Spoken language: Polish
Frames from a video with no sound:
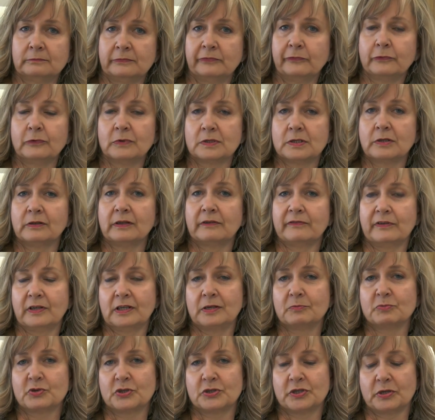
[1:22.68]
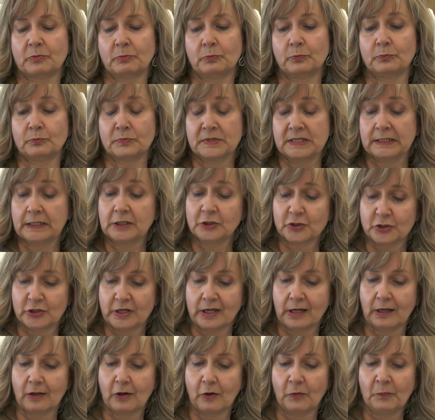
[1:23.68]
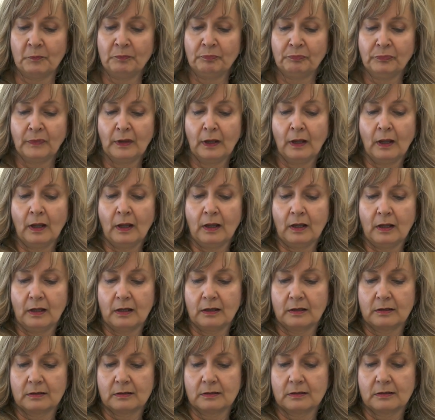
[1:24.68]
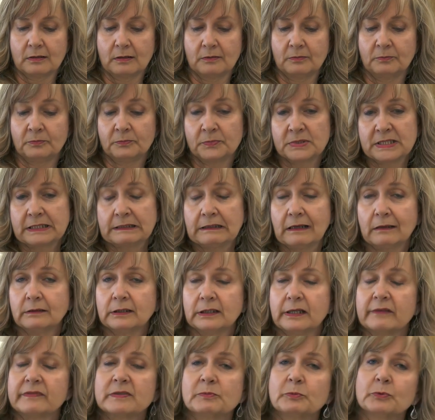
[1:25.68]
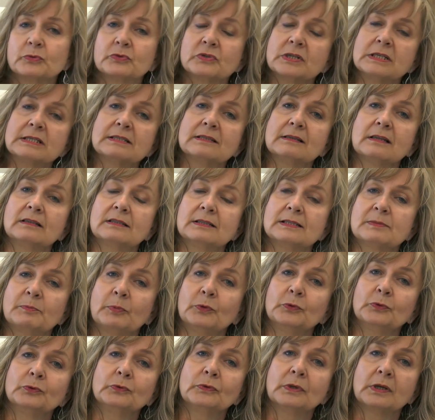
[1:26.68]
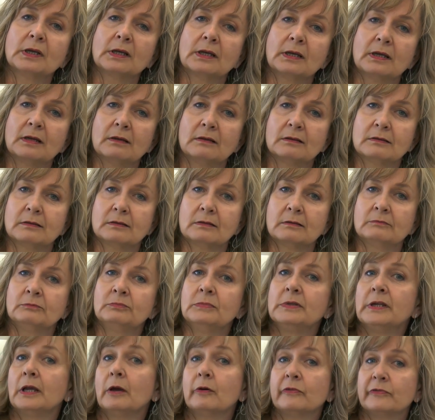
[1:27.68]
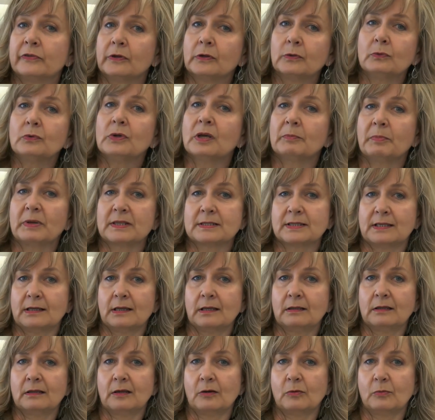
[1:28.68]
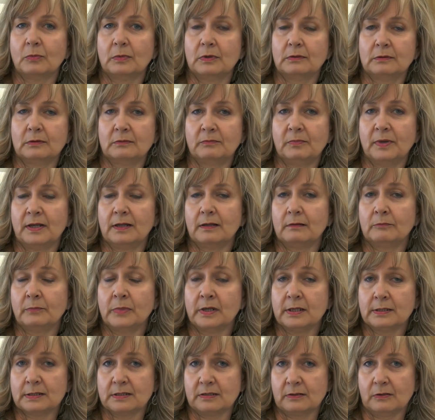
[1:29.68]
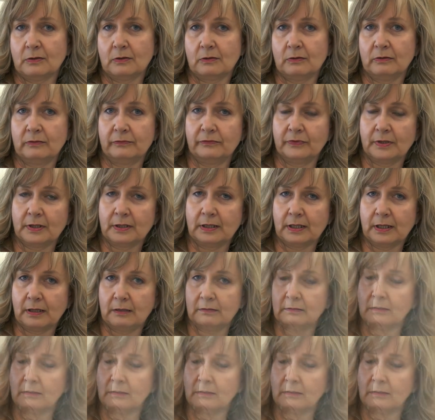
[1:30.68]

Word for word: funkcjonowaniem życia psychicznego. E, psychiatria współczesna dysponuje e, i oferuje pacjentom e, bardzo wiele